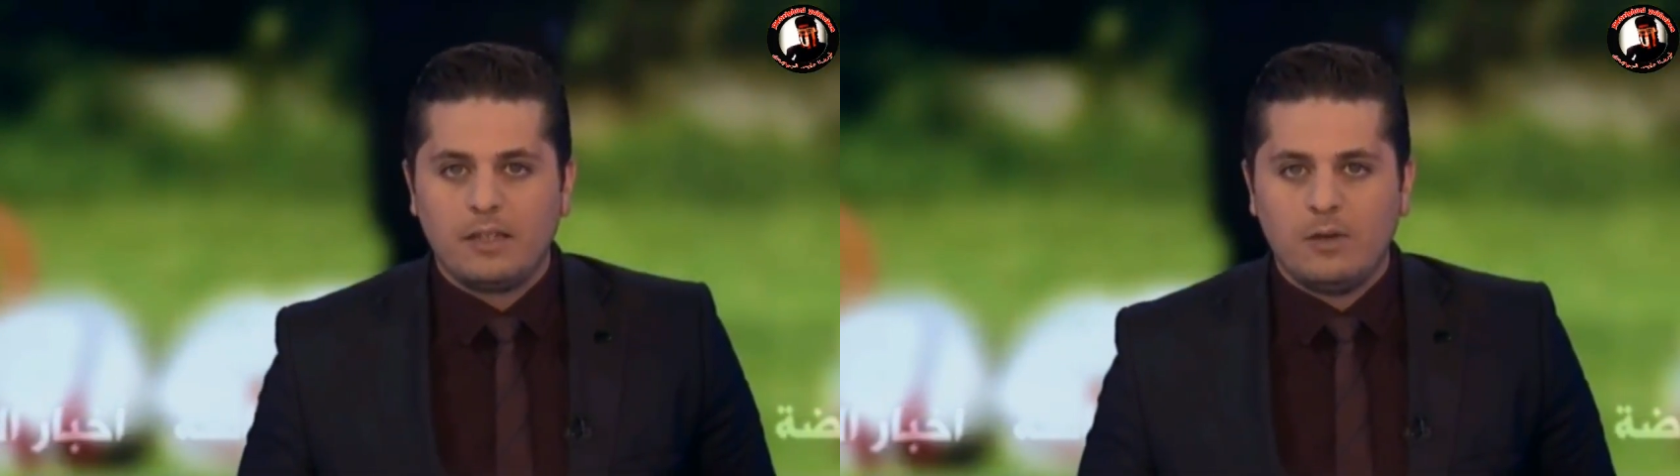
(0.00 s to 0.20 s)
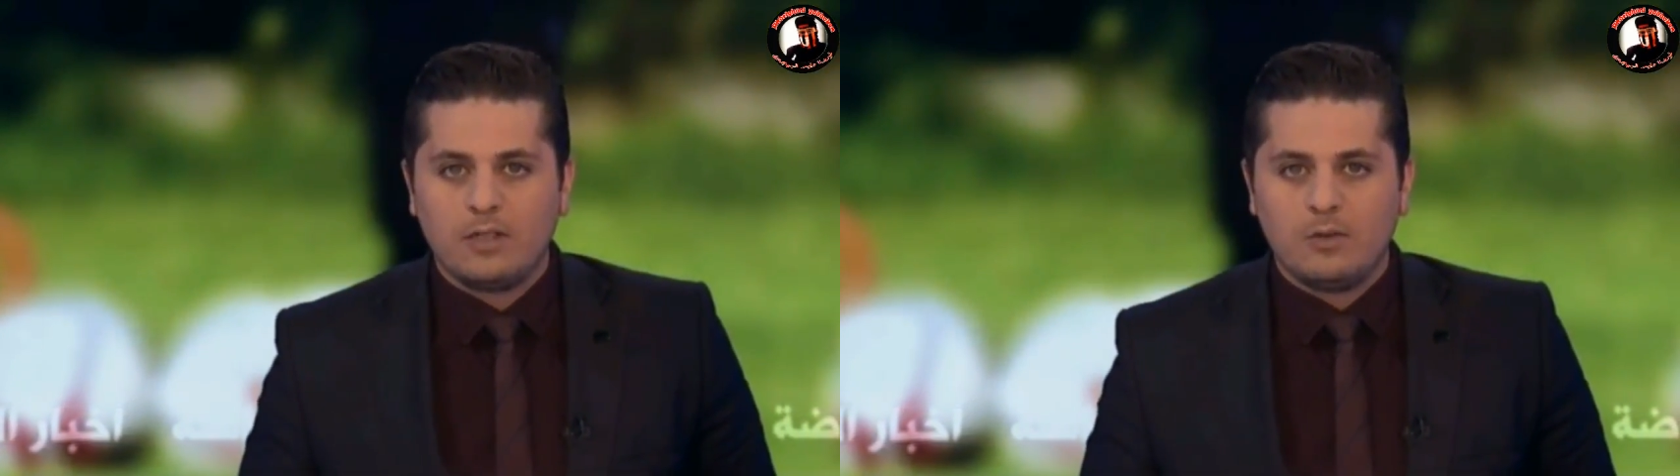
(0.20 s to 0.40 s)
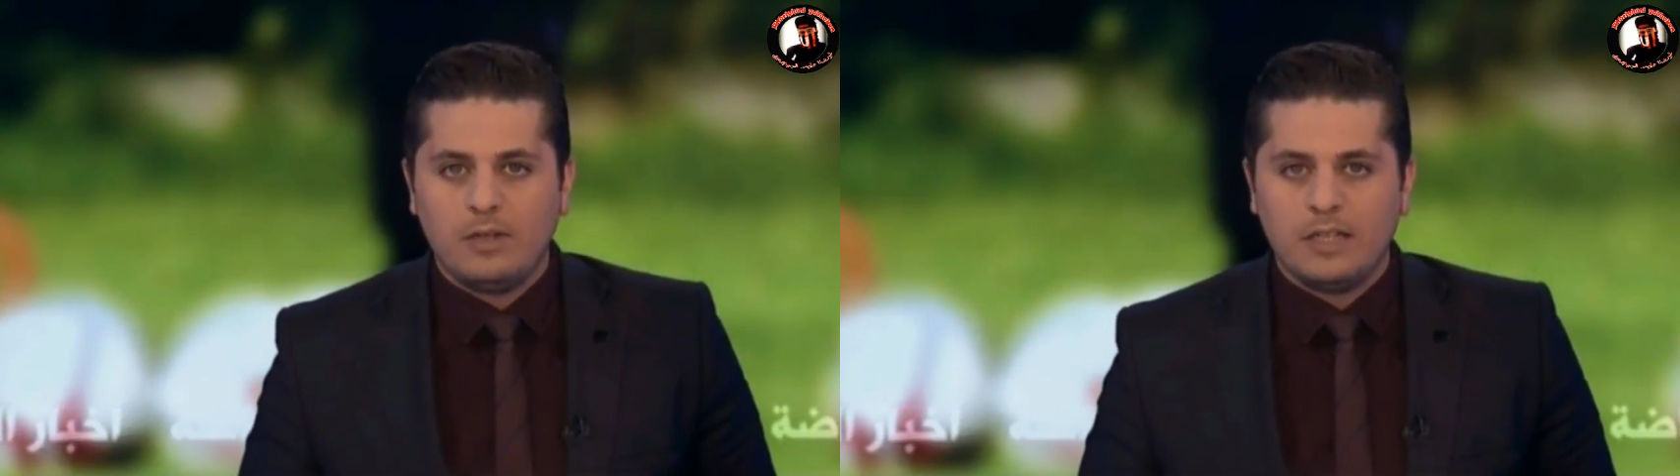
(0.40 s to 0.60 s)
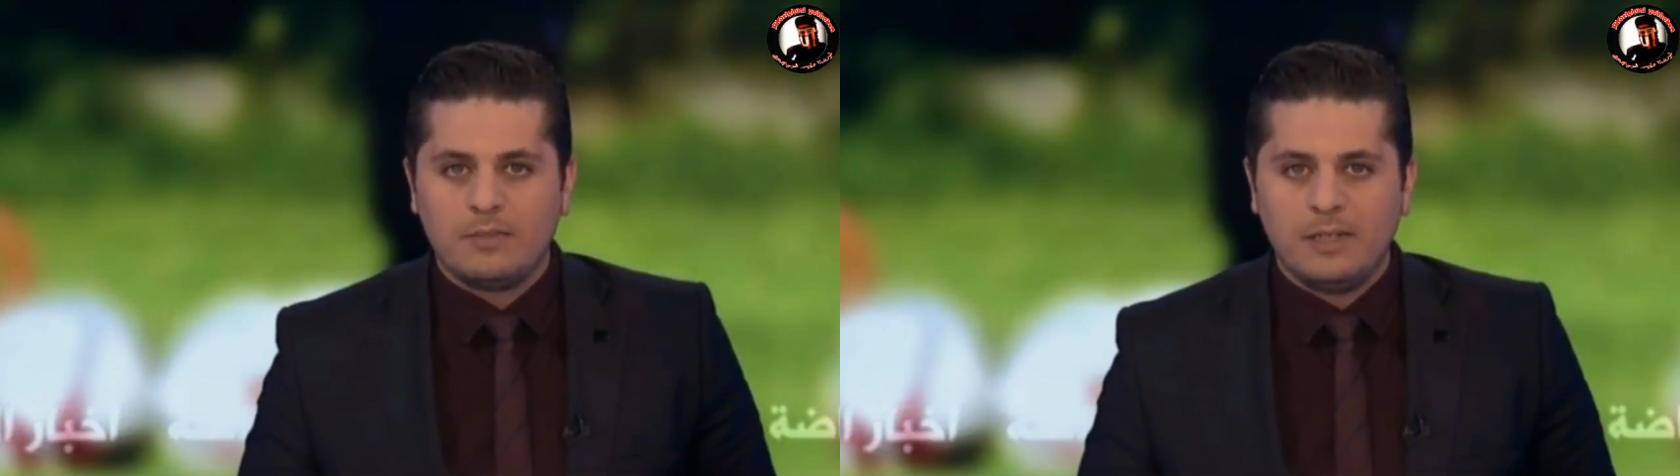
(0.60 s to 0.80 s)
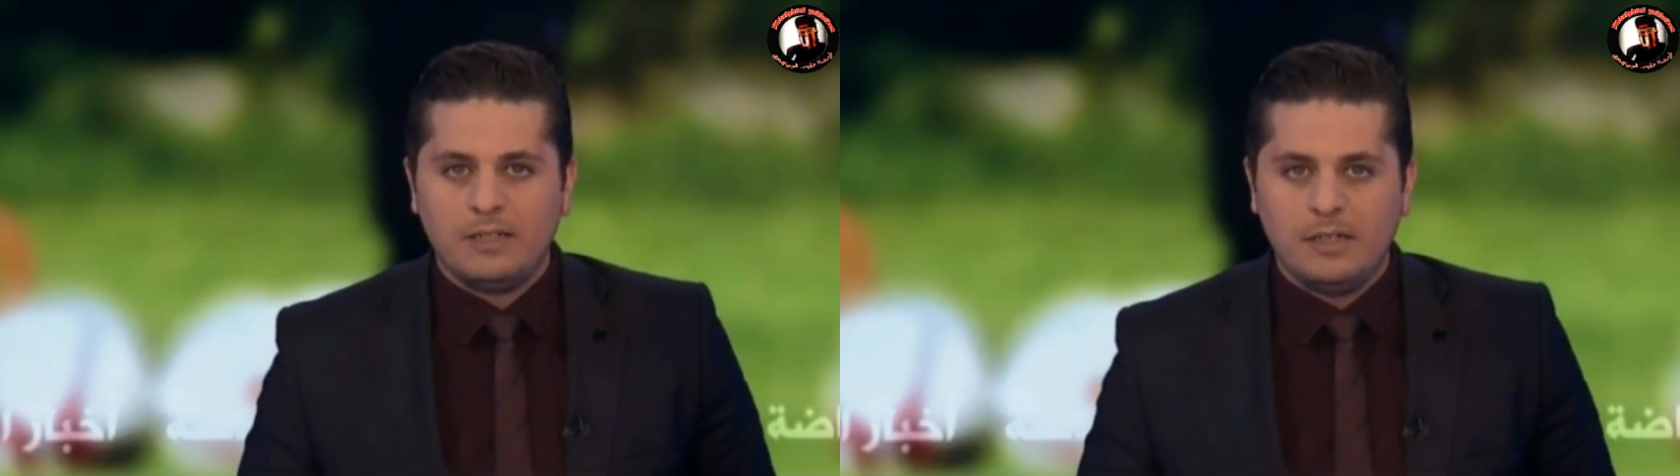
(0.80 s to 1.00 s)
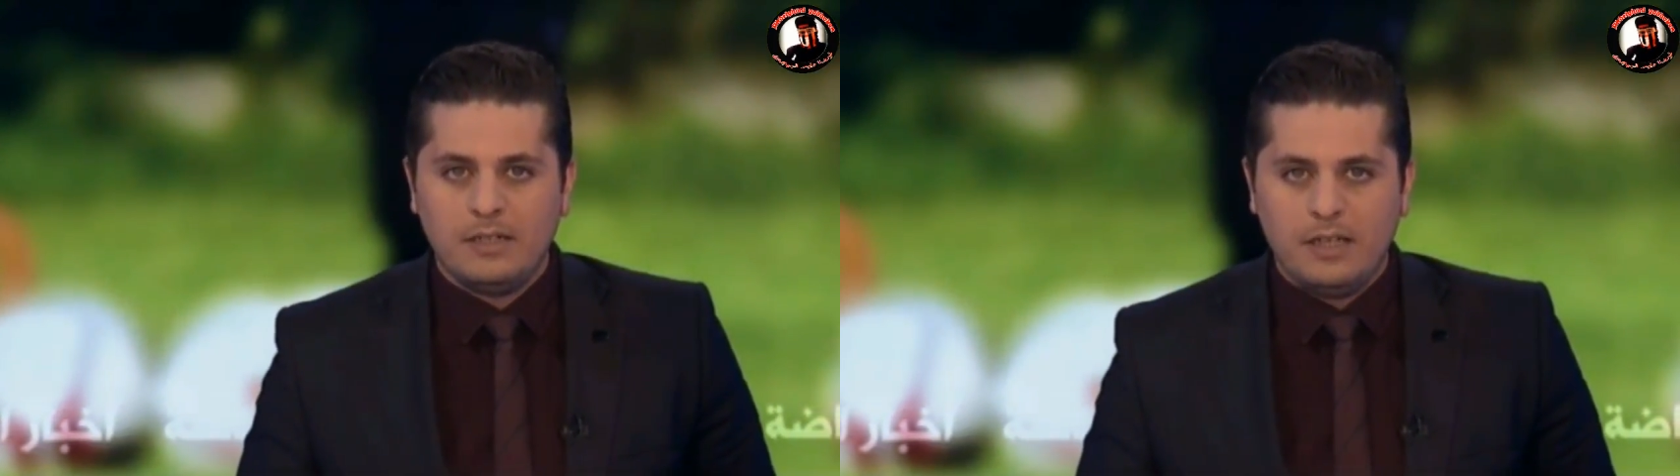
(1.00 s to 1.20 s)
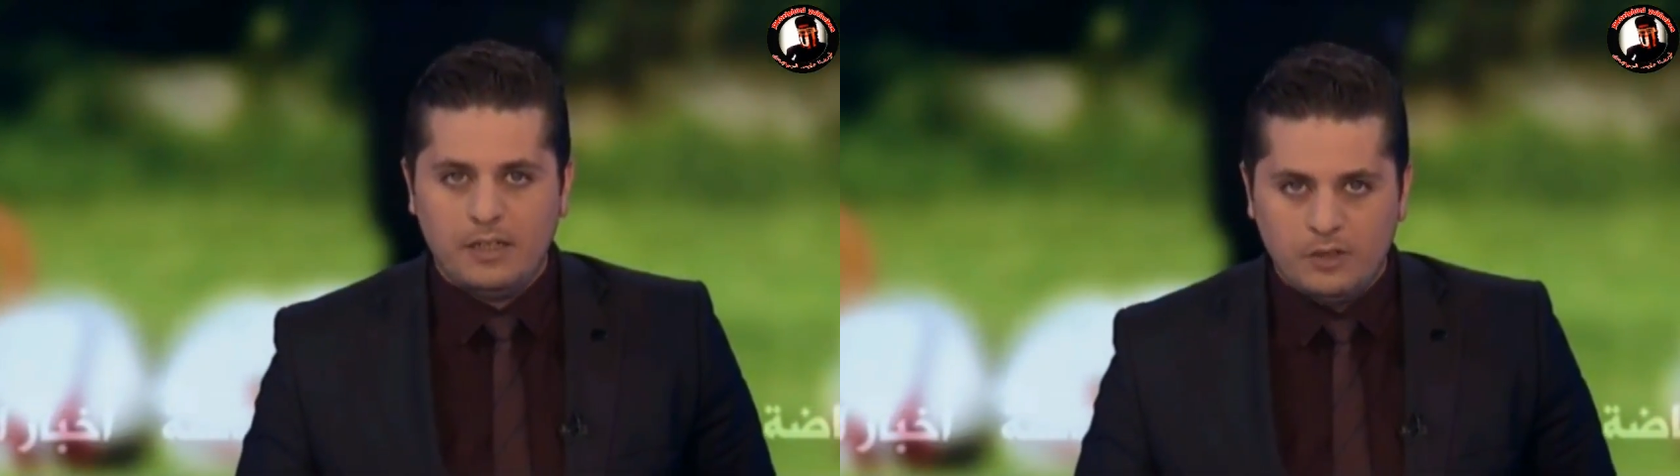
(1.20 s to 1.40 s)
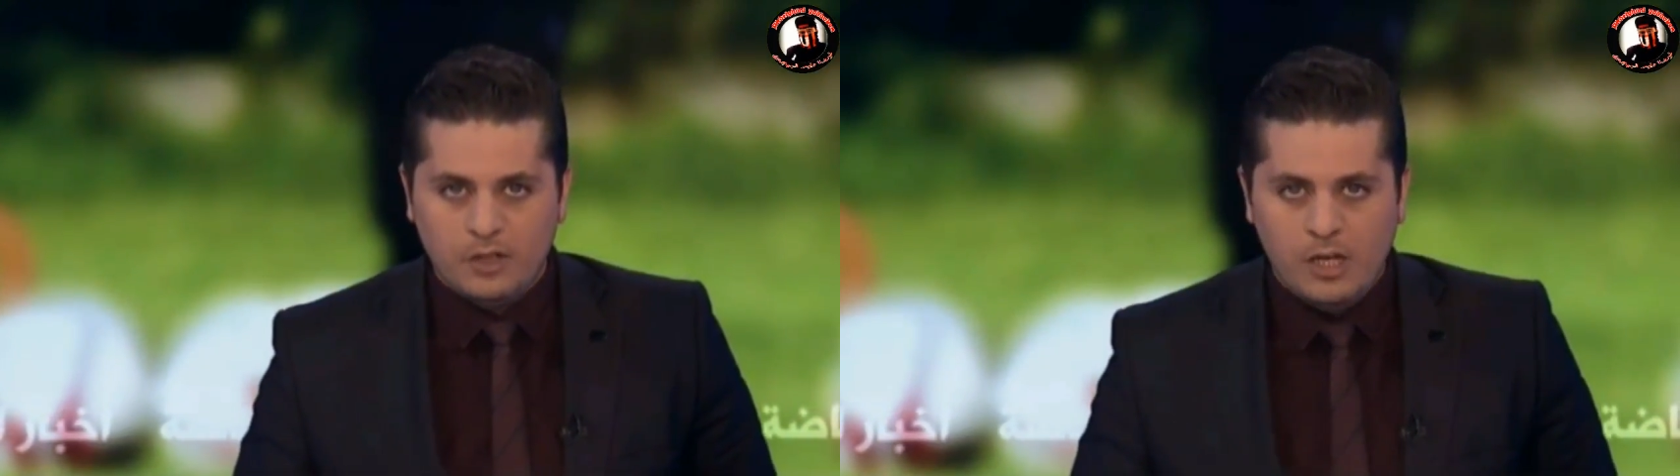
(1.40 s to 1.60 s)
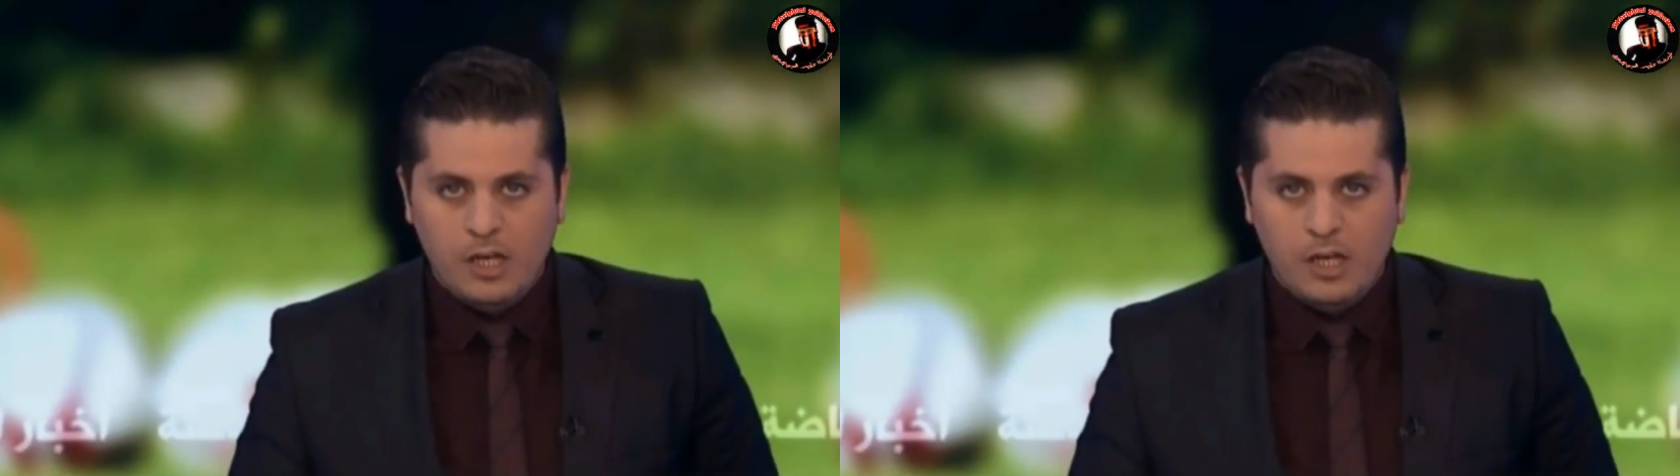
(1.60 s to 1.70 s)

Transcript: تواصل أزمة النتائج